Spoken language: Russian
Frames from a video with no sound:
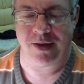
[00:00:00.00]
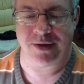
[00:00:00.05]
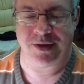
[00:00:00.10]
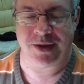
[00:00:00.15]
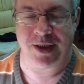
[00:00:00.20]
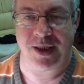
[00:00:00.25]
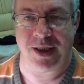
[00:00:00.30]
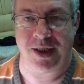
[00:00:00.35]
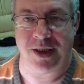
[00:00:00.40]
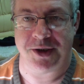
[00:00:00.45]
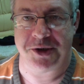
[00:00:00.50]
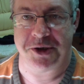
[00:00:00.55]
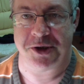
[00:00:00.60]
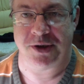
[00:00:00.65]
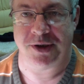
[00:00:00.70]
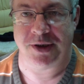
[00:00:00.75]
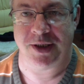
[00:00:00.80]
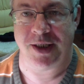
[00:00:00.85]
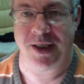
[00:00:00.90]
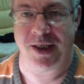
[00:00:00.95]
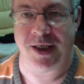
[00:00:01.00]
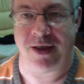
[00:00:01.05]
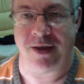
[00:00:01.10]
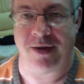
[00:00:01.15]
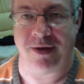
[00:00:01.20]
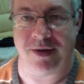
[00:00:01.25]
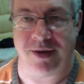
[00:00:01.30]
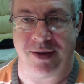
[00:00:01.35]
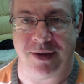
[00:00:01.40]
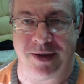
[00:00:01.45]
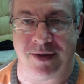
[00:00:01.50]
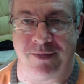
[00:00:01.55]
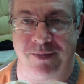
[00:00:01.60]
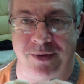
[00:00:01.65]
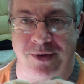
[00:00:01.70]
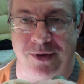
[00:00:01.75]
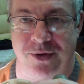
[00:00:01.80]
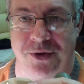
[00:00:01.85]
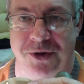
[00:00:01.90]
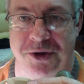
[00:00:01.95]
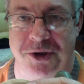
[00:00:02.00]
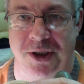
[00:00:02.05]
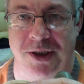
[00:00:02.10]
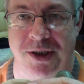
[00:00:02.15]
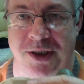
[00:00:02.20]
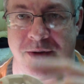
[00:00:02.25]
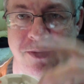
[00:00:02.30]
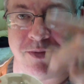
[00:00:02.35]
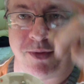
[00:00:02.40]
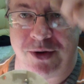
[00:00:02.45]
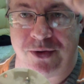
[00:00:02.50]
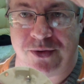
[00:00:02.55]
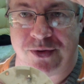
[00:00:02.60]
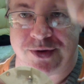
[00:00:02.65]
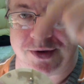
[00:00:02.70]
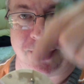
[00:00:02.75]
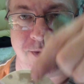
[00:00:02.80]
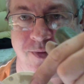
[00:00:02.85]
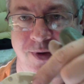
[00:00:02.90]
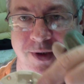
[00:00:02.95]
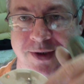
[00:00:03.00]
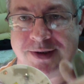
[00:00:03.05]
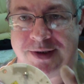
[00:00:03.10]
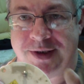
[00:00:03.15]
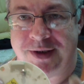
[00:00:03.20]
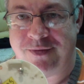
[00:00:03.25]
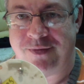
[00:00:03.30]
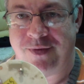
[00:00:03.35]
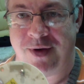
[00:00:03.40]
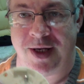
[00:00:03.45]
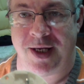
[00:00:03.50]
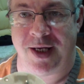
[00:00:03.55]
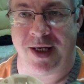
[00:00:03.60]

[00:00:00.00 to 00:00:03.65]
три-четыре это подключение минуса в разрыв.